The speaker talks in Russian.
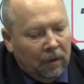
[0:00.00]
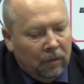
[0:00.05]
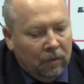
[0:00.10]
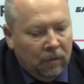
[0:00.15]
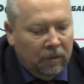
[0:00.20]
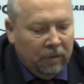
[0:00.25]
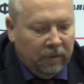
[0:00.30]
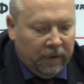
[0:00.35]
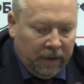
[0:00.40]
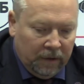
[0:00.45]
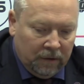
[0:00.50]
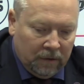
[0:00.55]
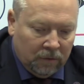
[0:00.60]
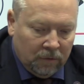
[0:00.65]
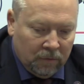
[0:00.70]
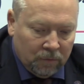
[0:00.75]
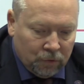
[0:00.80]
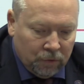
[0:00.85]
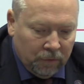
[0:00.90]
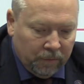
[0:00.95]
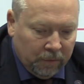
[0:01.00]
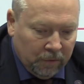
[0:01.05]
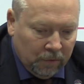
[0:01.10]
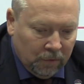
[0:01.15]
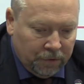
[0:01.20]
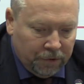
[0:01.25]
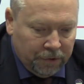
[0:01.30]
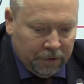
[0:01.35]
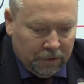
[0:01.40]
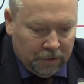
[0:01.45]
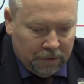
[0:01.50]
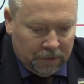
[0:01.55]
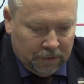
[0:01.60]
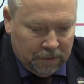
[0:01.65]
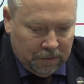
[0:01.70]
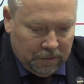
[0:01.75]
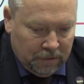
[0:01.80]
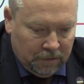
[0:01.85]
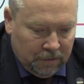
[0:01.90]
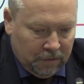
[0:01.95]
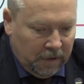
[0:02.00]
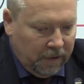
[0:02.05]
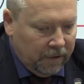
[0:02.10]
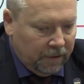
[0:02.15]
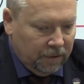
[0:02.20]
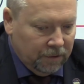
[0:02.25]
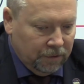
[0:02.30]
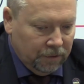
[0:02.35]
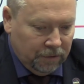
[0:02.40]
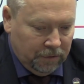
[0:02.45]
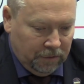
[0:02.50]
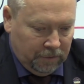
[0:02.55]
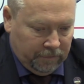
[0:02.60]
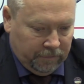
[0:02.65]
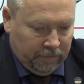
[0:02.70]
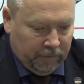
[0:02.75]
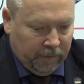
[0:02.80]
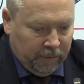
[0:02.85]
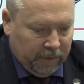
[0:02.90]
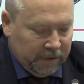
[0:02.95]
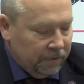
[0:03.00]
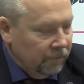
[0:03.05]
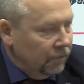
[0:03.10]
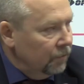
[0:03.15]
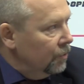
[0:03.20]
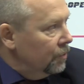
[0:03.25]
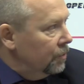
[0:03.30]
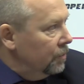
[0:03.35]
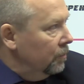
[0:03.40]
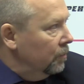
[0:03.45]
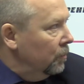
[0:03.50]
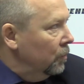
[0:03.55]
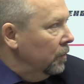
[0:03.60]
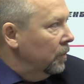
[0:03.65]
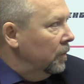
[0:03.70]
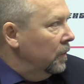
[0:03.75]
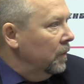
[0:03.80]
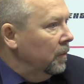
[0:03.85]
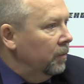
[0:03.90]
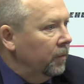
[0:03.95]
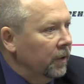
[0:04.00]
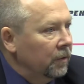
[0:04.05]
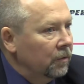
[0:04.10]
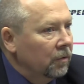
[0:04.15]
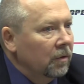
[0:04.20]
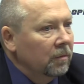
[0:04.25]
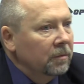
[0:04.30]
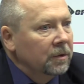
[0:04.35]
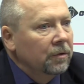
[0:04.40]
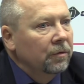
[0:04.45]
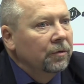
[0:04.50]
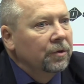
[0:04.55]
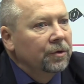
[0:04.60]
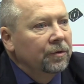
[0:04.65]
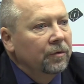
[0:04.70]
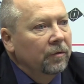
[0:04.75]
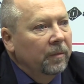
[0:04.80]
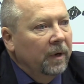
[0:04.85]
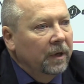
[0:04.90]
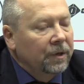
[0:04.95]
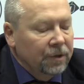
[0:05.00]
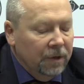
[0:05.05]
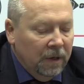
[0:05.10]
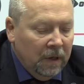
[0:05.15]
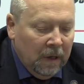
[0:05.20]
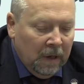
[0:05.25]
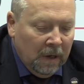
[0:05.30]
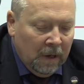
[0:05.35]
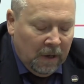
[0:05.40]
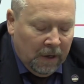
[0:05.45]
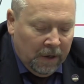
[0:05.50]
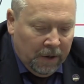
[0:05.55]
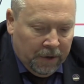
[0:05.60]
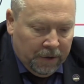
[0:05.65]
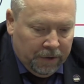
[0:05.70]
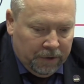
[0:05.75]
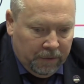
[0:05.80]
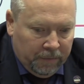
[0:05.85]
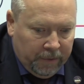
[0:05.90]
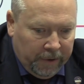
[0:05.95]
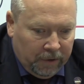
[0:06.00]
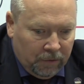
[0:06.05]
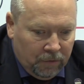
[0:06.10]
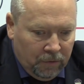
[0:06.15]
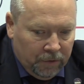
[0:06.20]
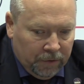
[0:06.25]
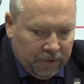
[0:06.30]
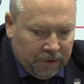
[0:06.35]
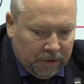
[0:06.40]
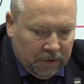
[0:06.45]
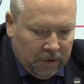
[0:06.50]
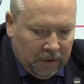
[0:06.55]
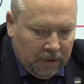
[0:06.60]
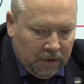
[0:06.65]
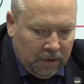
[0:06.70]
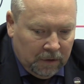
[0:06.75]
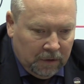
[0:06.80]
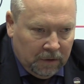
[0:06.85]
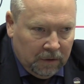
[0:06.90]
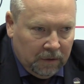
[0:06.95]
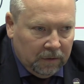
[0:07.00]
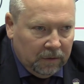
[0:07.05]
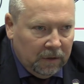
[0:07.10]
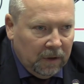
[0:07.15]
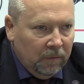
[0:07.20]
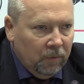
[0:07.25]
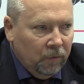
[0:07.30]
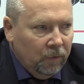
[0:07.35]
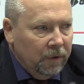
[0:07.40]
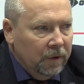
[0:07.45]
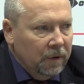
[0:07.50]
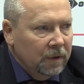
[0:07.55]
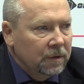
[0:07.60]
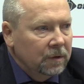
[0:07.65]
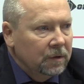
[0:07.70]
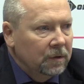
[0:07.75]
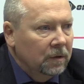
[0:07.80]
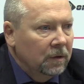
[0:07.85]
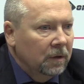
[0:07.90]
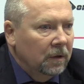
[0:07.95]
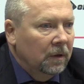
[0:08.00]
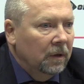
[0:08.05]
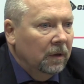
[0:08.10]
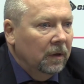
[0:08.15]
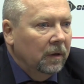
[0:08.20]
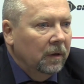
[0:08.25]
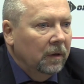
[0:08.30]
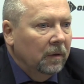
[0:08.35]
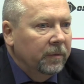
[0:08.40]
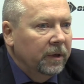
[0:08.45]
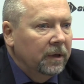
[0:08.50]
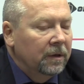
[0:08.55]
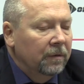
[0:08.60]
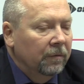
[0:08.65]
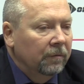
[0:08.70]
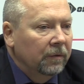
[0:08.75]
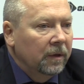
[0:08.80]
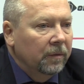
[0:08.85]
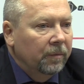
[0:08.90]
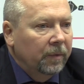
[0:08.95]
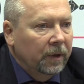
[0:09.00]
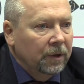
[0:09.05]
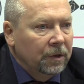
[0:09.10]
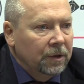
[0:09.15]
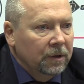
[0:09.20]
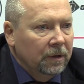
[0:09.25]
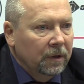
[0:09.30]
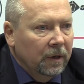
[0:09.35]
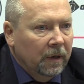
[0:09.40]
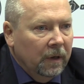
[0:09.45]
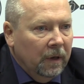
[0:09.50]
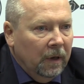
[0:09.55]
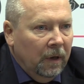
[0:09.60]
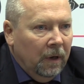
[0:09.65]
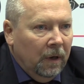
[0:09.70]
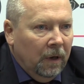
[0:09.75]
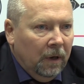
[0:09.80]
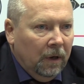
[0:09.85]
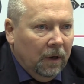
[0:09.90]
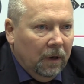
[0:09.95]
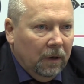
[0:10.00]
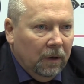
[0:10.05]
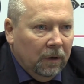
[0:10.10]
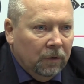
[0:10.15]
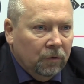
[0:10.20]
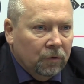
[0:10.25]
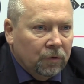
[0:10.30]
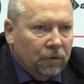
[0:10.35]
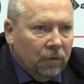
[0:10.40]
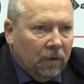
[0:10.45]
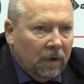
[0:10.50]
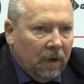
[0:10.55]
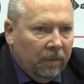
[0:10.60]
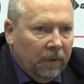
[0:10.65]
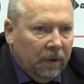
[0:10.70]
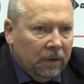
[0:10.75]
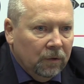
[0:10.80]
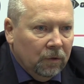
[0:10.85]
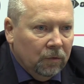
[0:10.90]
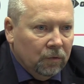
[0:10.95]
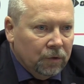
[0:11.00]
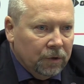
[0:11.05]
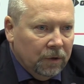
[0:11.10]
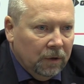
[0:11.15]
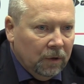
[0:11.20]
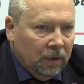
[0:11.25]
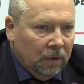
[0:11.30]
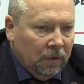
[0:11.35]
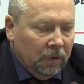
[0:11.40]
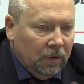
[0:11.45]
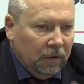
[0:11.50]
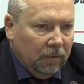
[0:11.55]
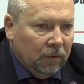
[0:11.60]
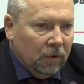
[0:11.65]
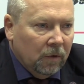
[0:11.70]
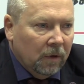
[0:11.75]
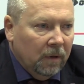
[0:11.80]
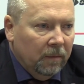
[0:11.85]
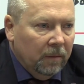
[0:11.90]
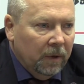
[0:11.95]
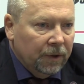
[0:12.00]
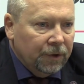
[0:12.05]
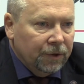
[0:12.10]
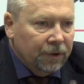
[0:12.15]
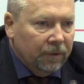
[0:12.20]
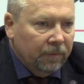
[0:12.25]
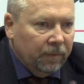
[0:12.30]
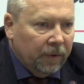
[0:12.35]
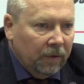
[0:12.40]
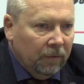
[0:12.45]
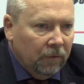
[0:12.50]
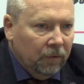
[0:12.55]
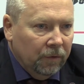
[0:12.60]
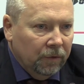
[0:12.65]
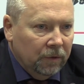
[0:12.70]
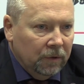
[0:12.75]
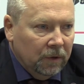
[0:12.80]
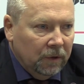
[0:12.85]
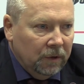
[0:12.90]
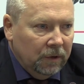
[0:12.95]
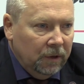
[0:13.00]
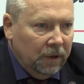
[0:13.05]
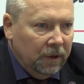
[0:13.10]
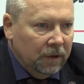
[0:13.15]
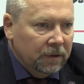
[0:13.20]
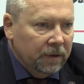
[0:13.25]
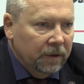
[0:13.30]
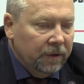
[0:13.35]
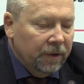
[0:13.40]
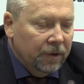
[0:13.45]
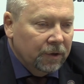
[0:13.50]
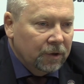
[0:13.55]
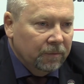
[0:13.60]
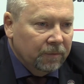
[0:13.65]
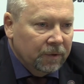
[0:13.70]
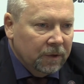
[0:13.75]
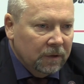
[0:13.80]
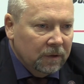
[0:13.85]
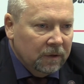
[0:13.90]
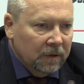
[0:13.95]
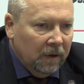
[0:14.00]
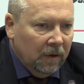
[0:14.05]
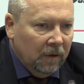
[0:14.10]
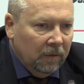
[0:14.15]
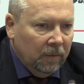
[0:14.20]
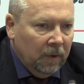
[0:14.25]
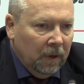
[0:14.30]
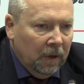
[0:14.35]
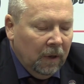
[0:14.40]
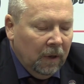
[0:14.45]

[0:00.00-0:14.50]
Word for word: Ну, говорить о том, что получилось, э, наверное, по сегодняшнему, по итогам сегодняшнего матча не приходится. Э, тому есть э, объективные причины. То, что команда уже много матчей проводит не сильнейшим составом.